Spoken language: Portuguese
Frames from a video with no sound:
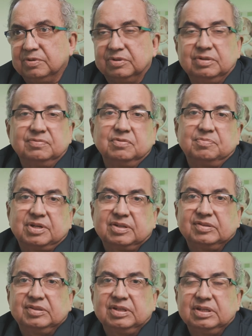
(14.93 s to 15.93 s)
Eu tive o
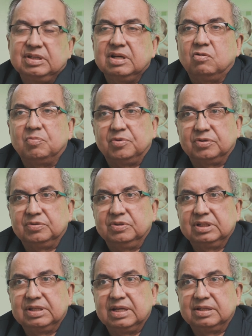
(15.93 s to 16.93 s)
prazer e a
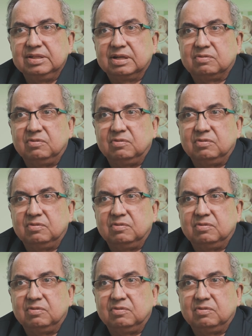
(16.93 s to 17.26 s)
oportunidade de